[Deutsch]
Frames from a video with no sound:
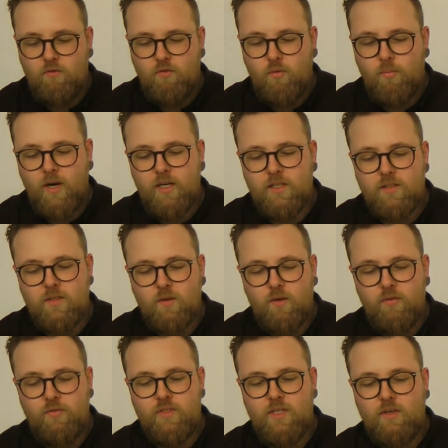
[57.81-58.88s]
wobei die
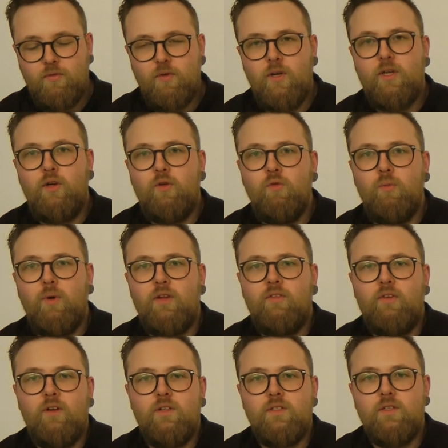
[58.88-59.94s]
Seufzer wohl in der
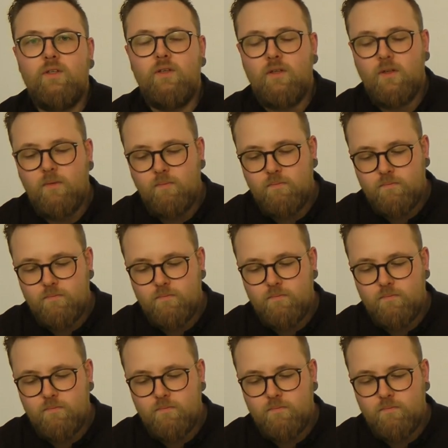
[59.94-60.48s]
Überzahl sind.